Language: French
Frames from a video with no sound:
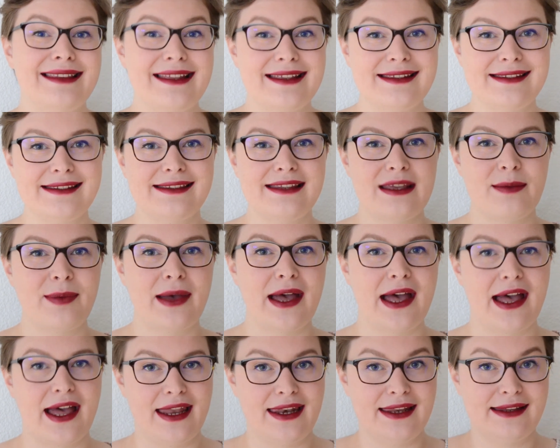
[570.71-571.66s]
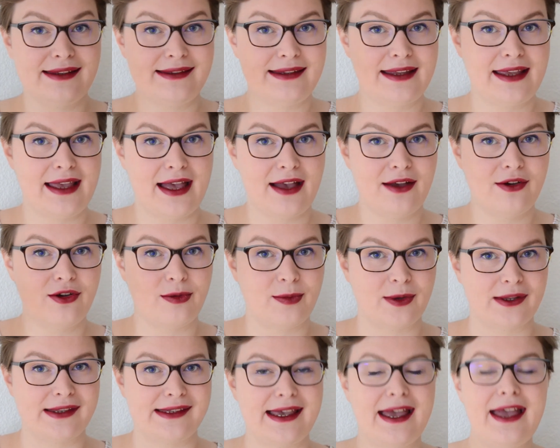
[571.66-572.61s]
n'hésitez pas à laisser un
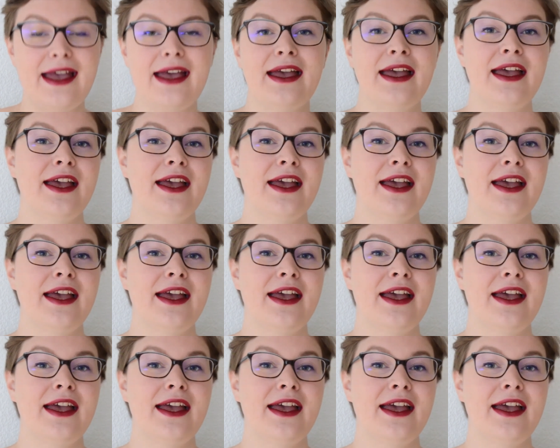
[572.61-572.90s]
commentaire.